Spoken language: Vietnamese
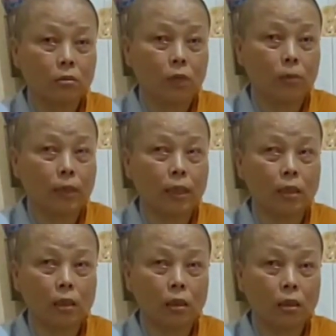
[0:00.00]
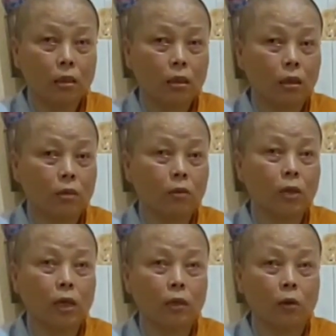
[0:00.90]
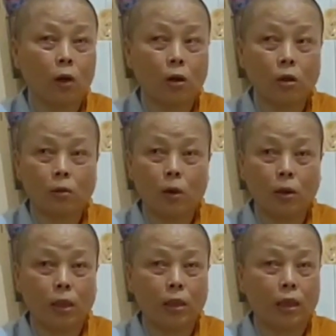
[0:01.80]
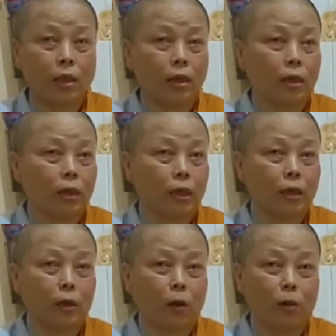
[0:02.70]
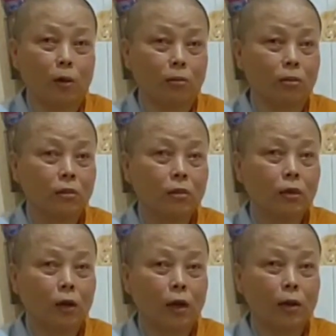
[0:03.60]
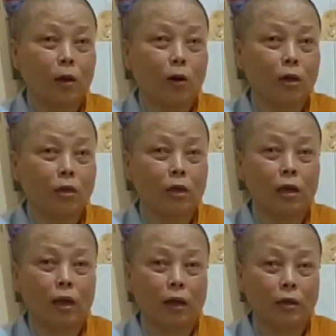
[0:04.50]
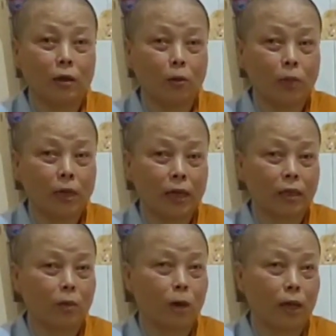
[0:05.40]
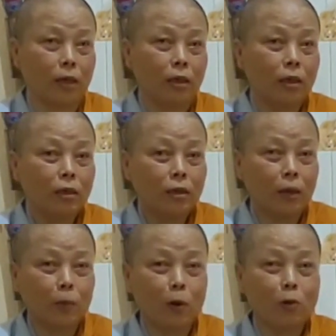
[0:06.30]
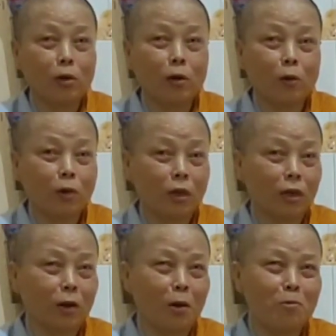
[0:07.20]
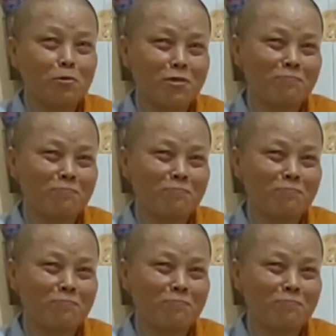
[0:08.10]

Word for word: Mình phải giải thích, tôi vớt chỗ đó vậy kia nọ phải không? Dạ. Rồi hồi người kia lại nữa cũng y gan vậy hoài. Gặp cô chắc cô nghĩ ăn cơm luôn á.